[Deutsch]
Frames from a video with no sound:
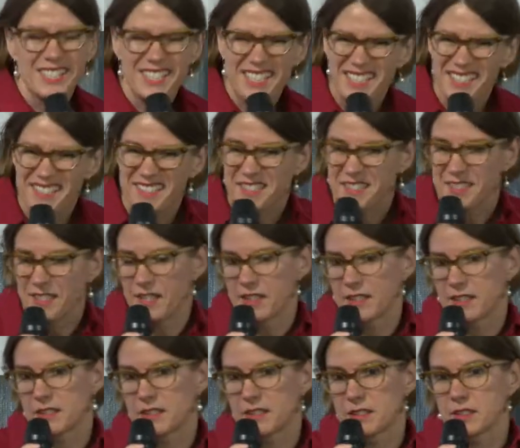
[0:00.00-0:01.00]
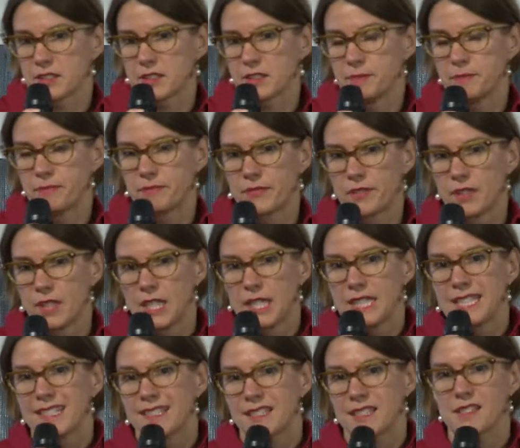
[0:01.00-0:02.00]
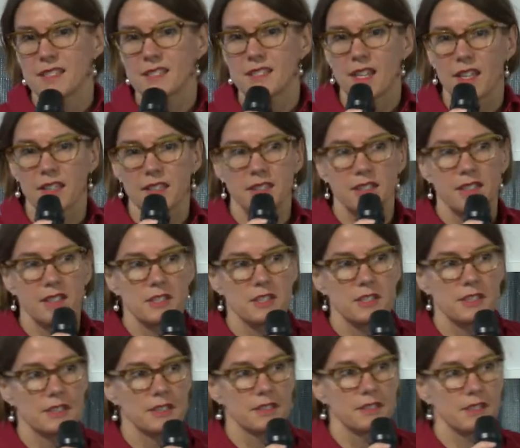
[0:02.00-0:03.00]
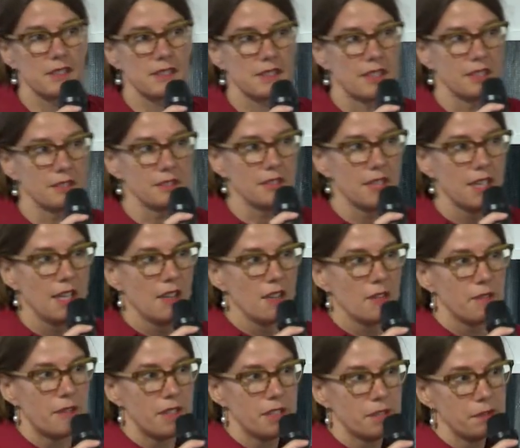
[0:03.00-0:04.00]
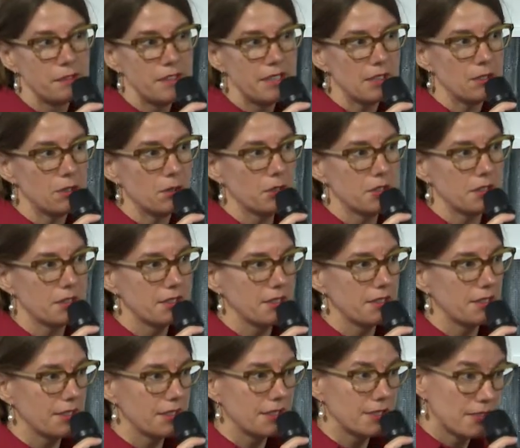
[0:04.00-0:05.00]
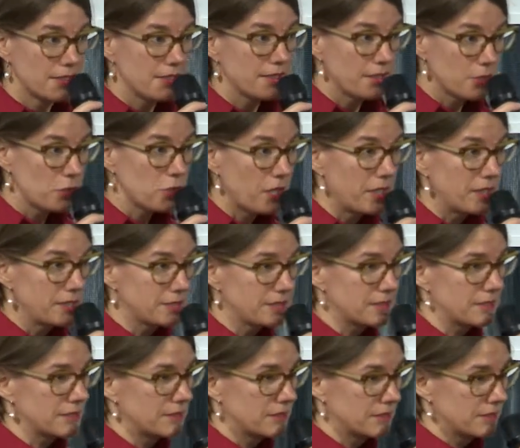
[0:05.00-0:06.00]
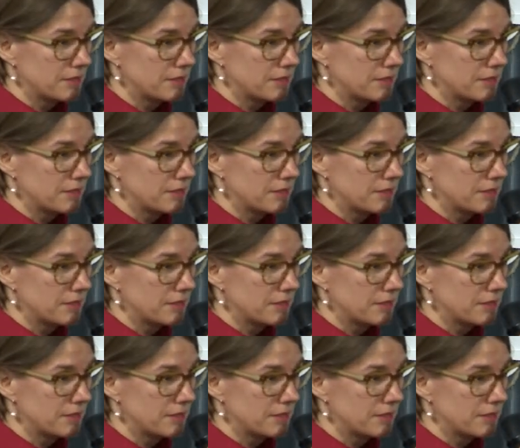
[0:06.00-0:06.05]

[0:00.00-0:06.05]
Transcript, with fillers: Was heißt das eigentlich? Das ist eigentlich ganz interessant, weil viele Leute gestalten.